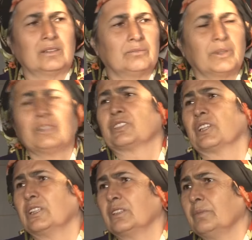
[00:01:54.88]
Ben
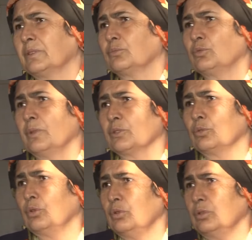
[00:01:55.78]
içeri gitmedim duman
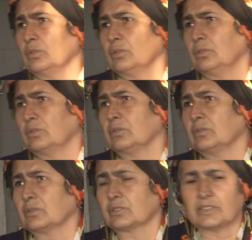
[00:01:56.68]
dolu.
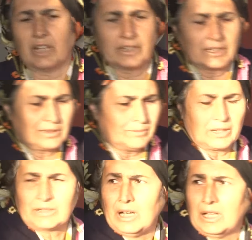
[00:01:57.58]
Sada
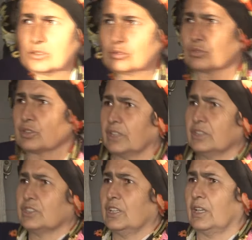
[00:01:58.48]
anasam aldı
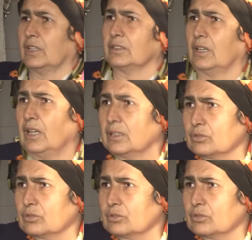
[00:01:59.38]
çocukları dışarı attı. Aldı